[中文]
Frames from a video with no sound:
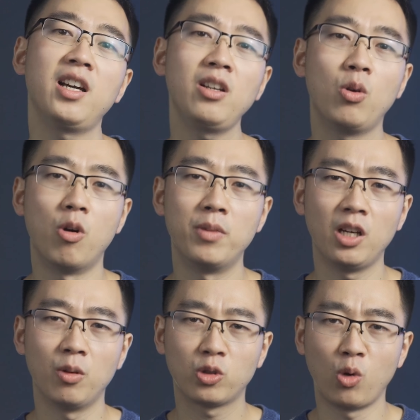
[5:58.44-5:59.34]
呢，我们
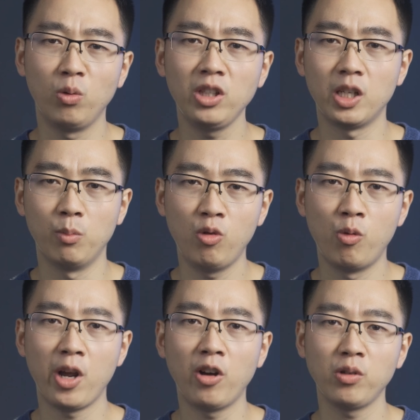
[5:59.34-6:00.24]
的总体
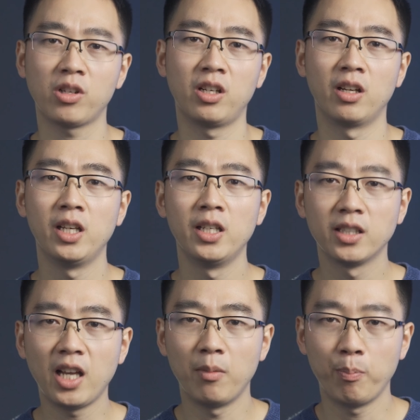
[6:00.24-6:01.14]
目标就是
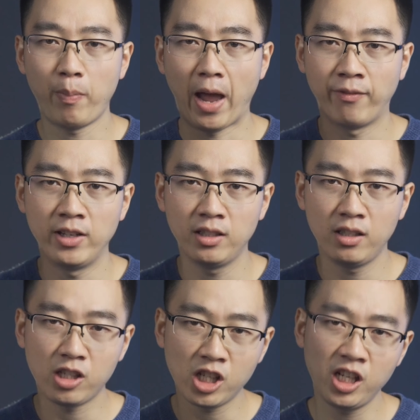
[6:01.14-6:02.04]
让
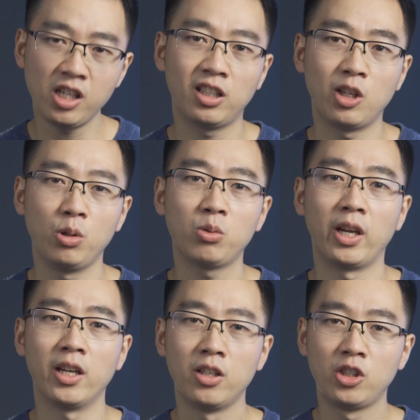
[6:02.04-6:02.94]
70%的雨
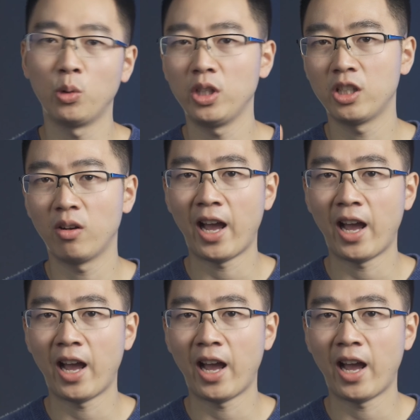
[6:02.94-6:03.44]
水就地消